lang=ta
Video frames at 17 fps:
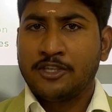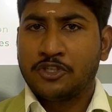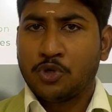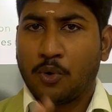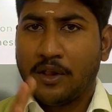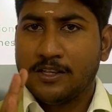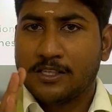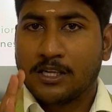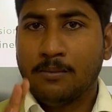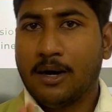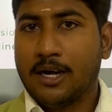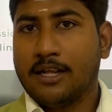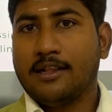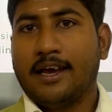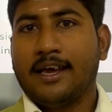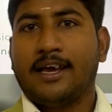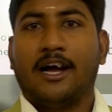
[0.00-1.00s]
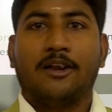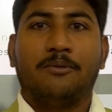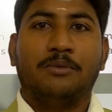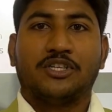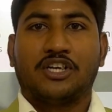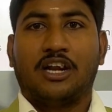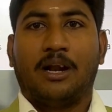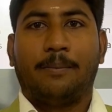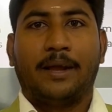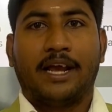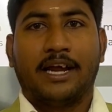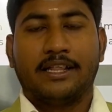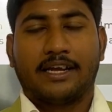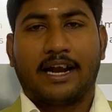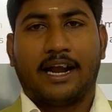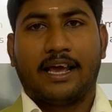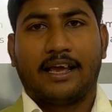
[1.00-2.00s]
ஸ்டூடெண்ட்ஸ்க்கு மட்டும்தான் இங்கே அட்மிஷன் அப்படிங்கிறது
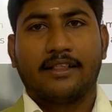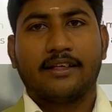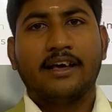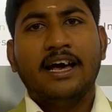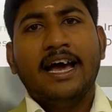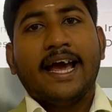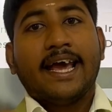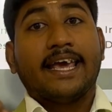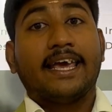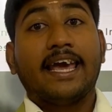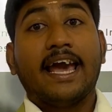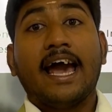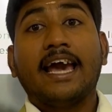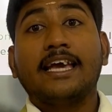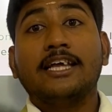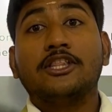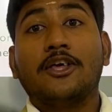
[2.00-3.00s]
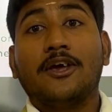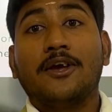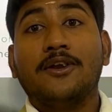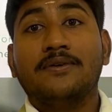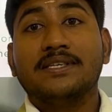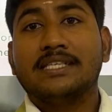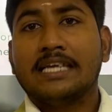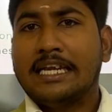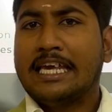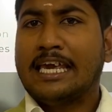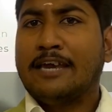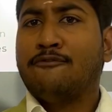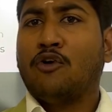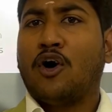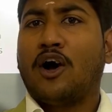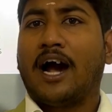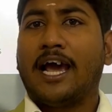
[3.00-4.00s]
கிடைக்குது ஏன் இந்த யூனிவர்சிட்டிக்கு
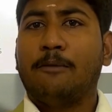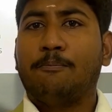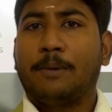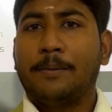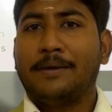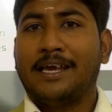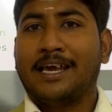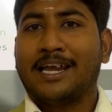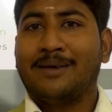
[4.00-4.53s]
இவ்வளோ ஹைப் அப்படிங்கிற